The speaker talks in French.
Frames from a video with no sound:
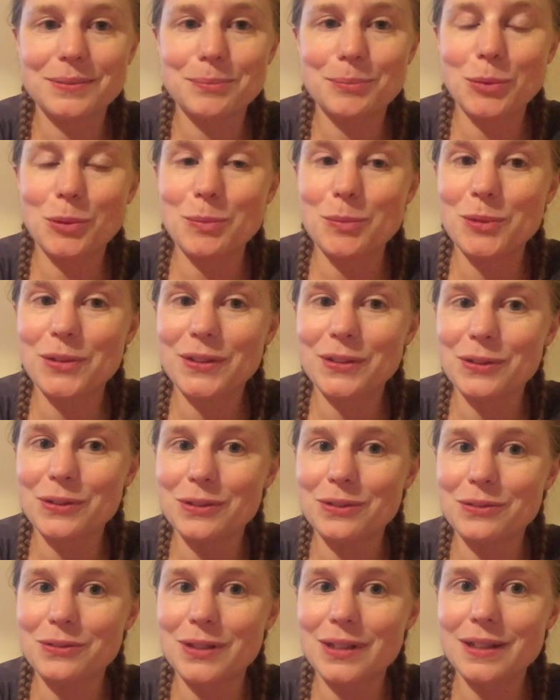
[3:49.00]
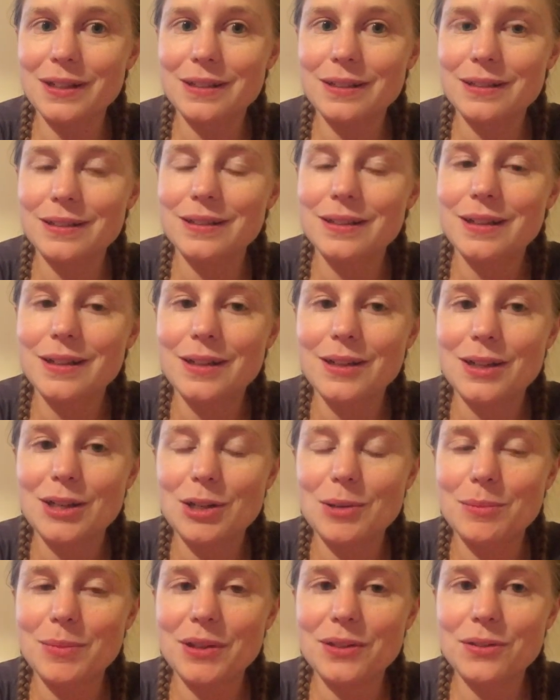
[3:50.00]
pour me dire au revoir,
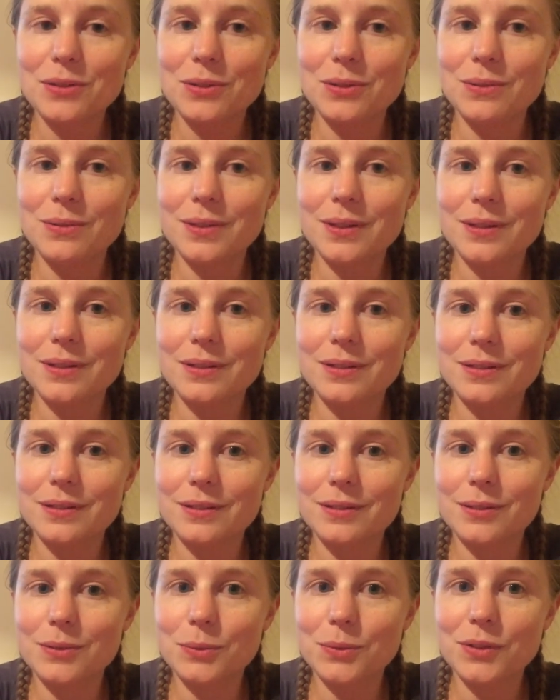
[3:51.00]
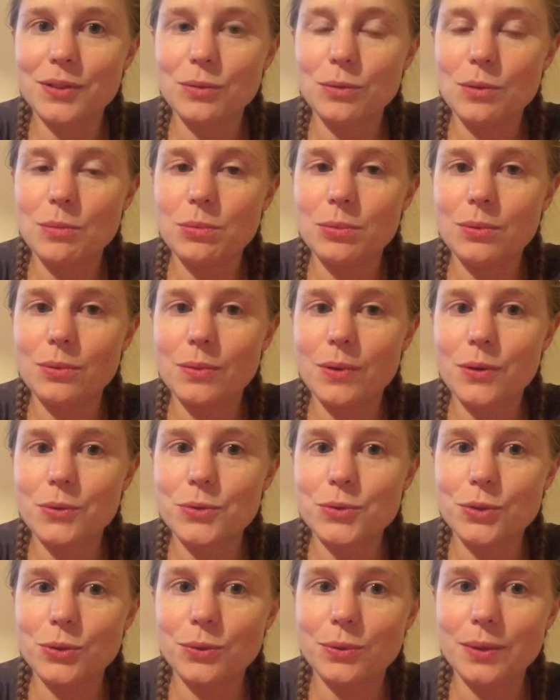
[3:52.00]
parce que lui continuait plus loin
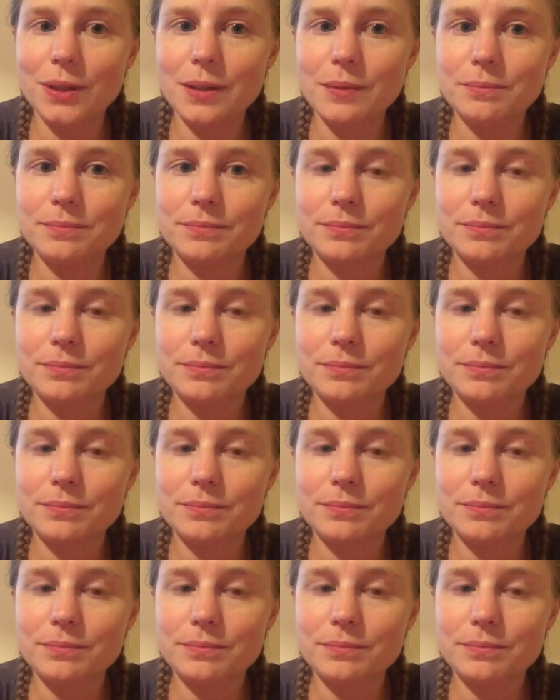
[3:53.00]
aujourd'hui.